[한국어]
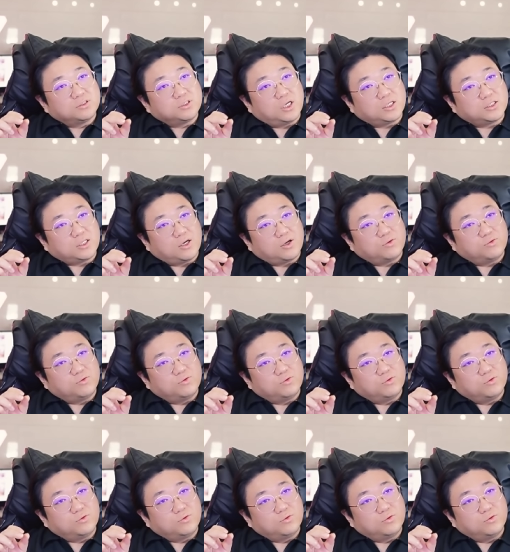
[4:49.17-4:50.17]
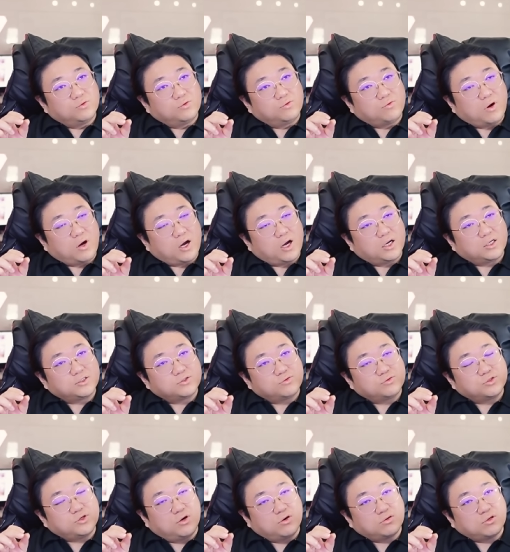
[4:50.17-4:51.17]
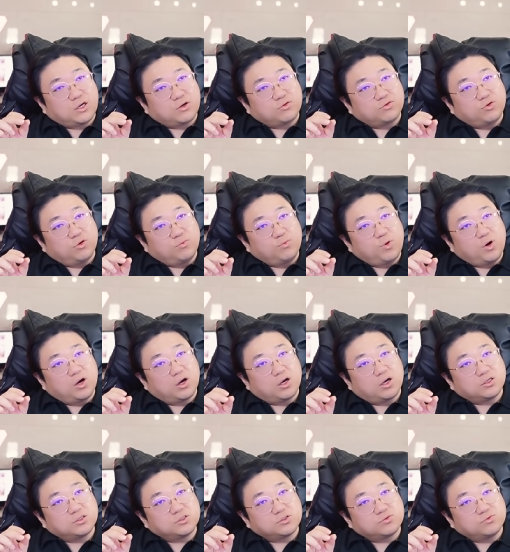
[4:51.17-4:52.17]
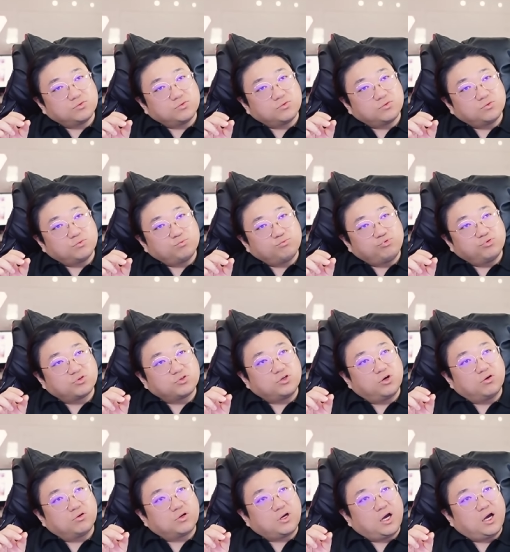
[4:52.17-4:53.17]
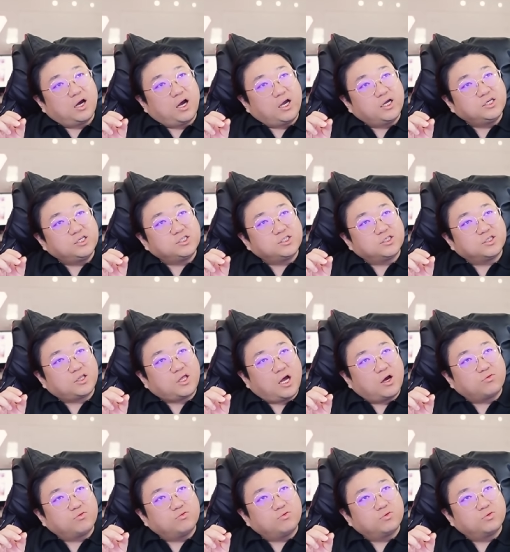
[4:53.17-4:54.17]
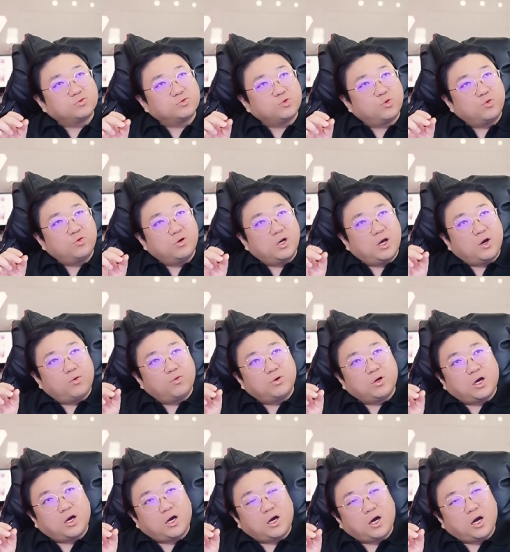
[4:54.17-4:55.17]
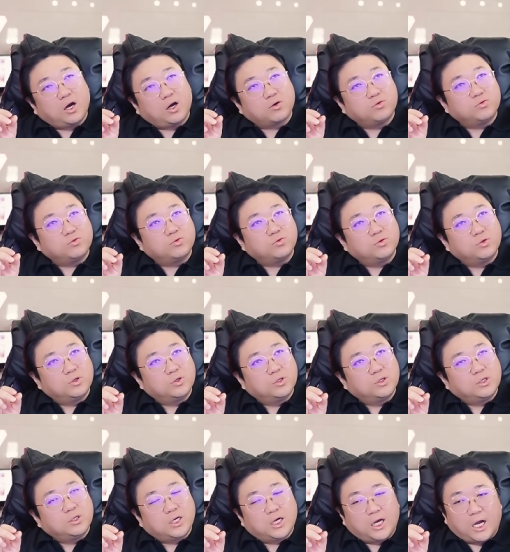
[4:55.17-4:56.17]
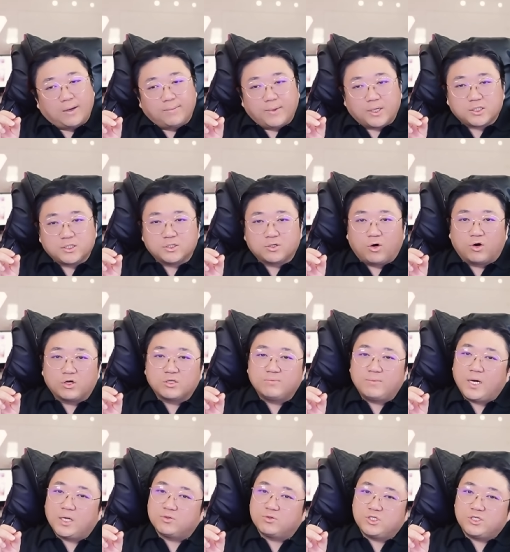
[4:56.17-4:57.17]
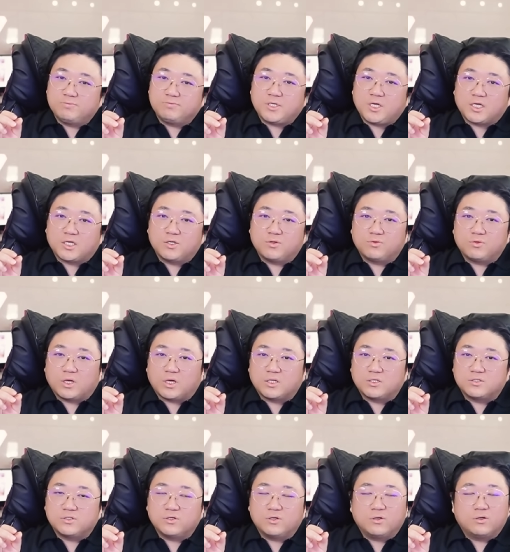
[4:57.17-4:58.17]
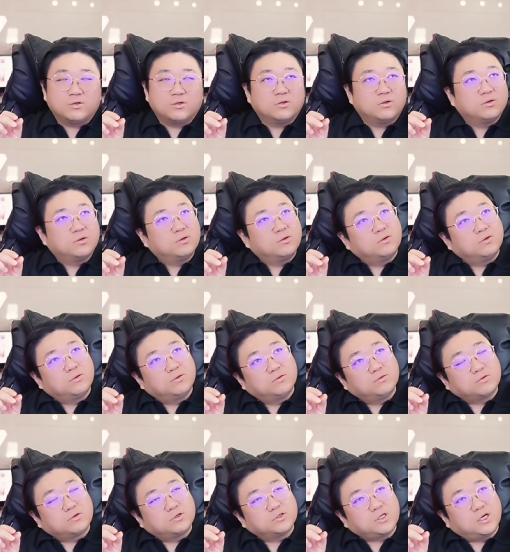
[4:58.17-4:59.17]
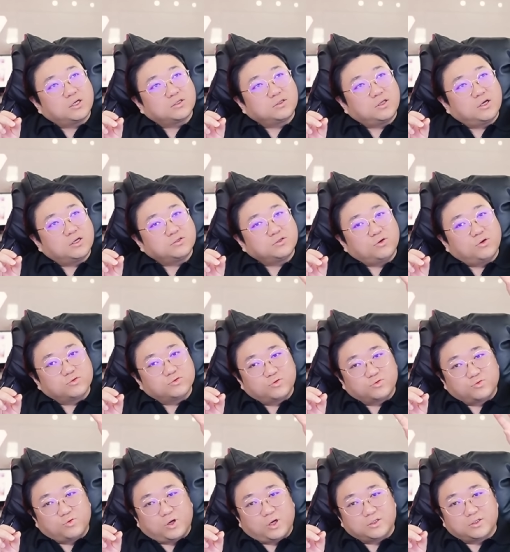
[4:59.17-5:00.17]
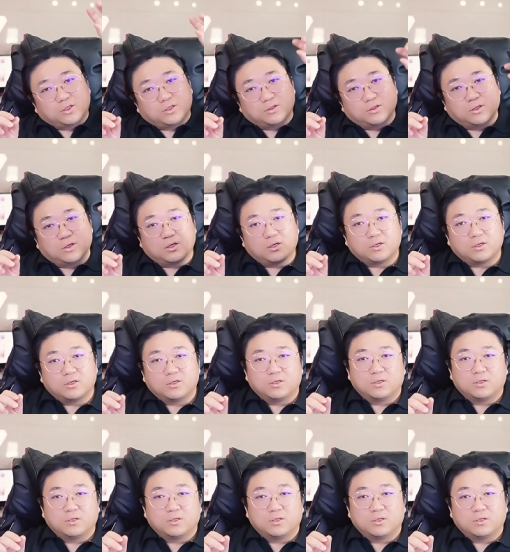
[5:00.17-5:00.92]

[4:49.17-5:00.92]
차 타고 와가지고 청라로 넘어와가지고 북청라 IC 타고 졸라 올라가갖고 아마 그 거리만 해도 14km 되겠죠? 그 상태에서 영종도 갈 텐데